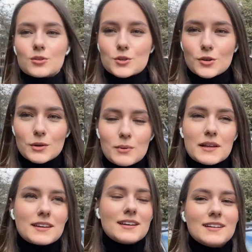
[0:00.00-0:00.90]
что,
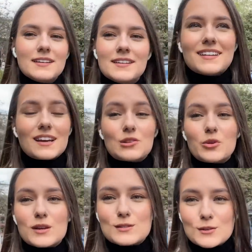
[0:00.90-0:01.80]
ребят, я
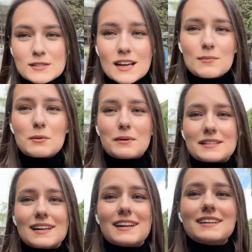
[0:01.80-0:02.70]
иду на свой самый
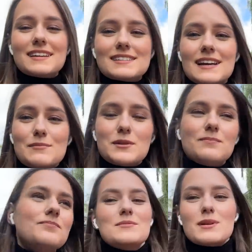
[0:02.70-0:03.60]
последний
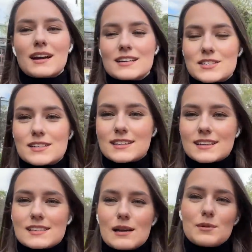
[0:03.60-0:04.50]
экзамен. Мне кажется, это
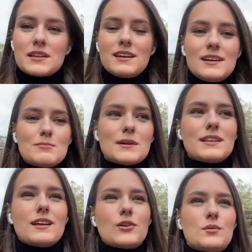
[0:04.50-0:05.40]
экзамен,
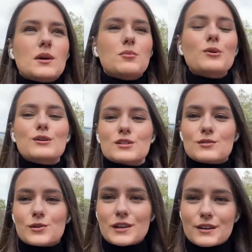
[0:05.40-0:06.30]
перед которым я больше
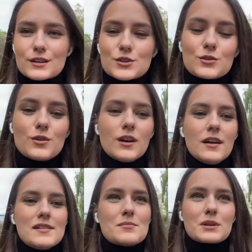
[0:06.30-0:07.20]
всего нервничаю,
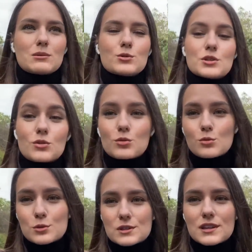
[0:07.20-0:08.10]
потому что он
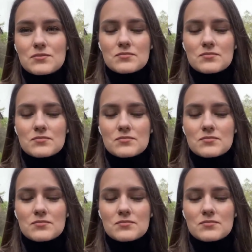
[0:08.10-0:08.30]
устный.